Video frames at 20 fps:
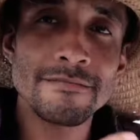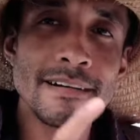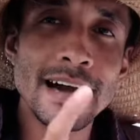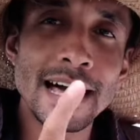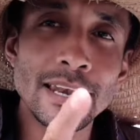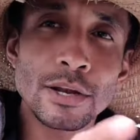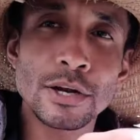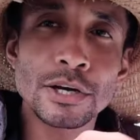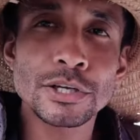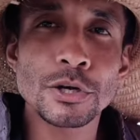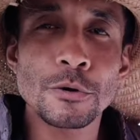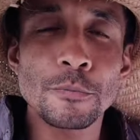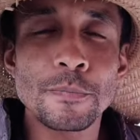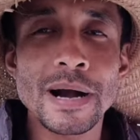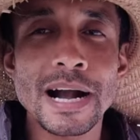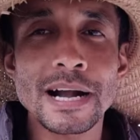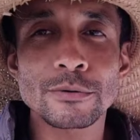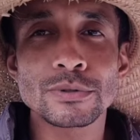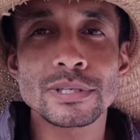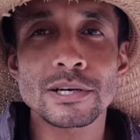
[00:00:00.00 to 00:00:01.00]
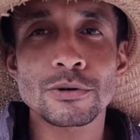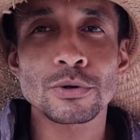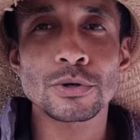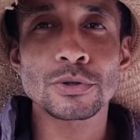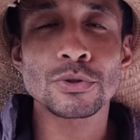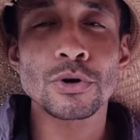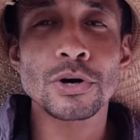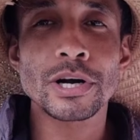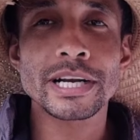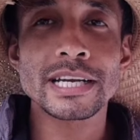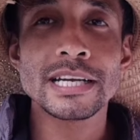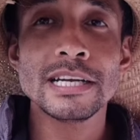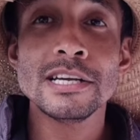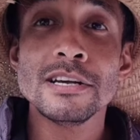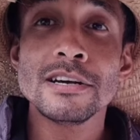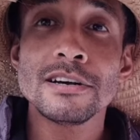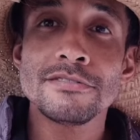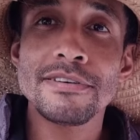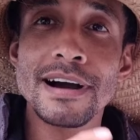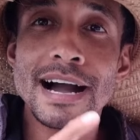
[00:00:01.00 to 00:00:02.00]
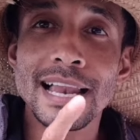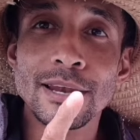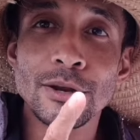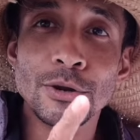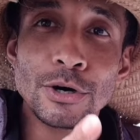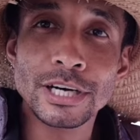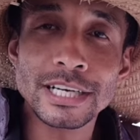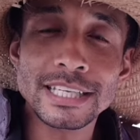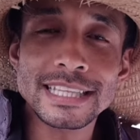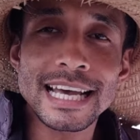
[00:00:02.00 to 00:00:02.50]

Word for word: Valor que eu pago na codorna, valor